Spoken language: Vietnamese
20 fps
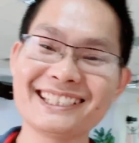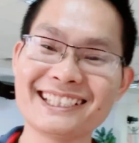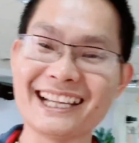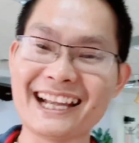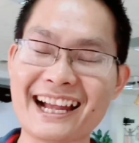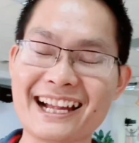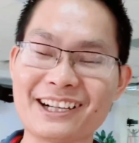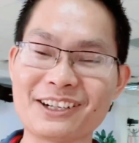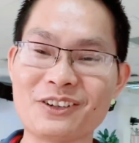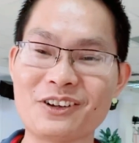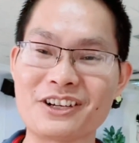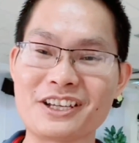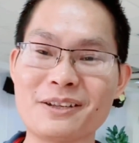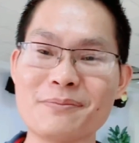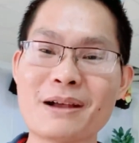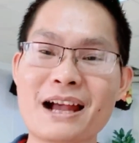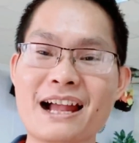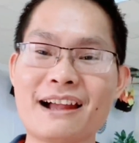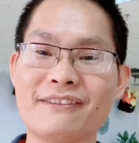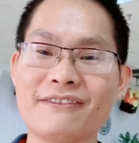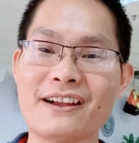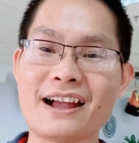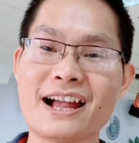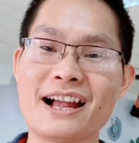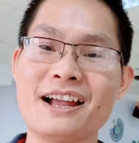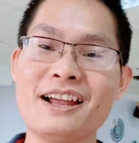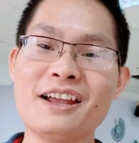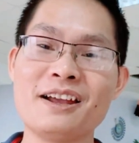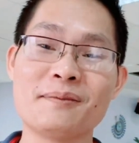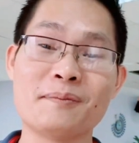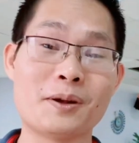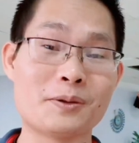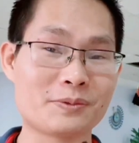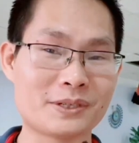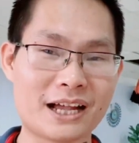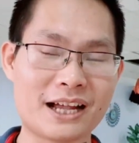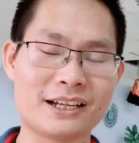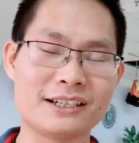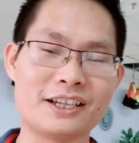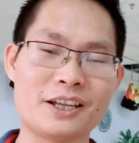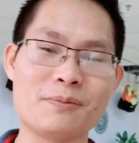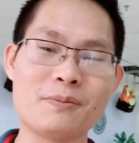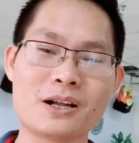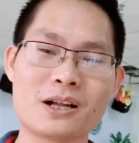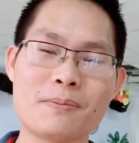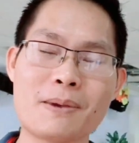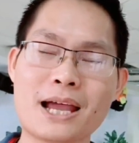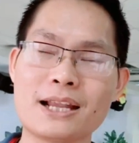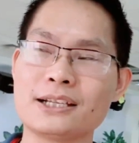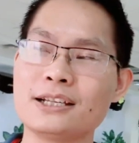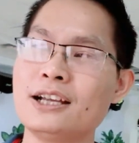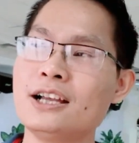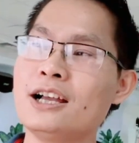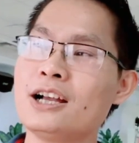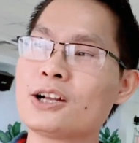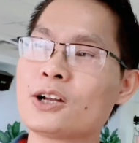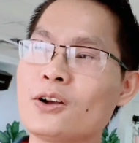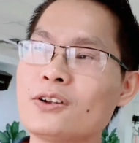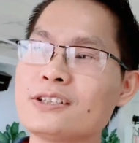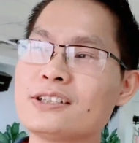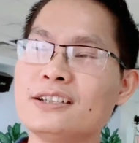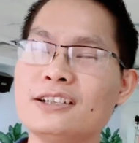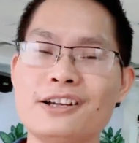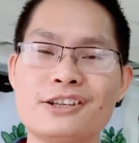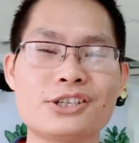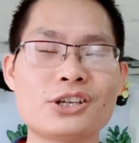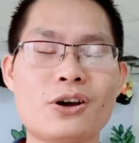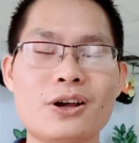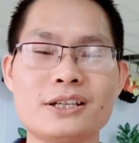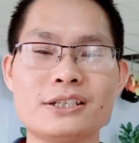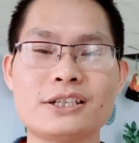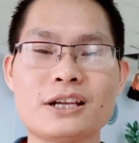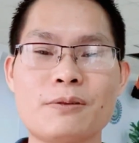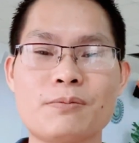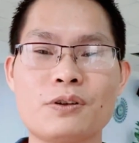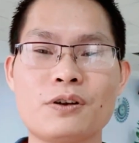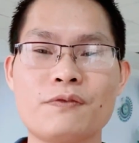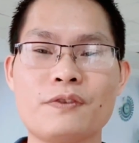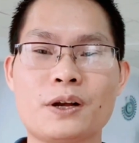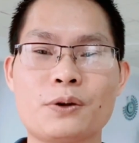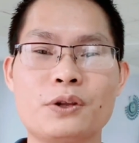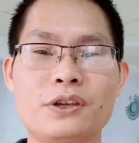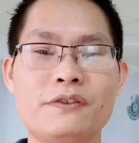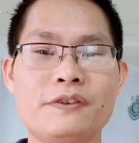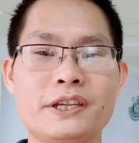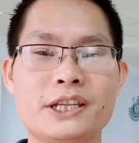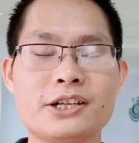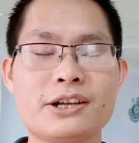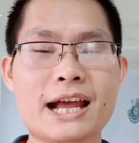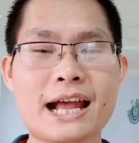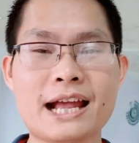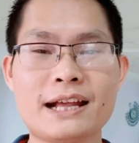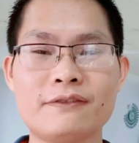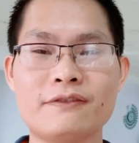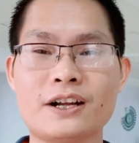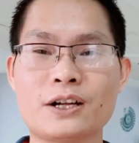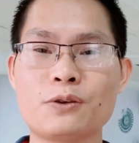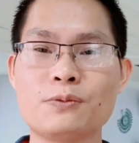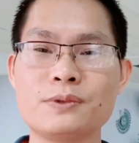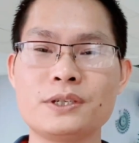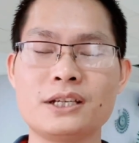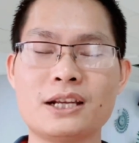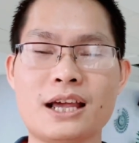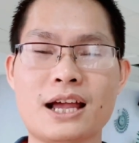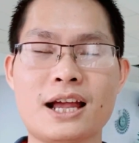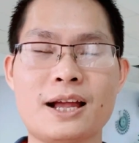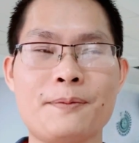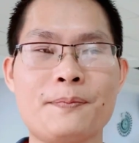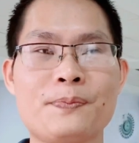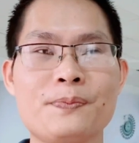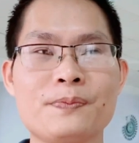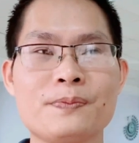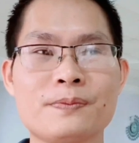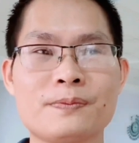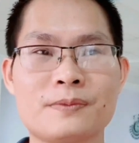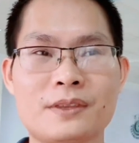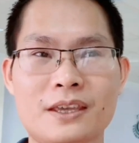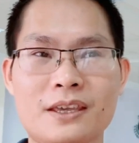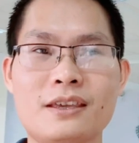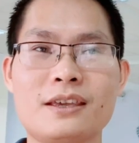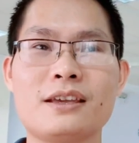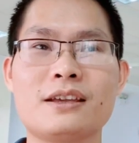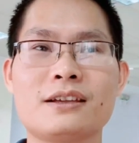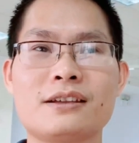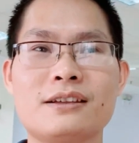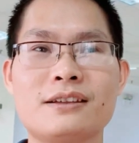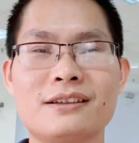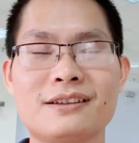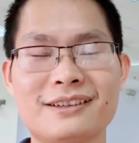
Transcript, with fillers: sẻ của Kiba và mong rằng nếu mà các bạn có sự lựa chọn trong công việc của Diviniga và cũng như là thì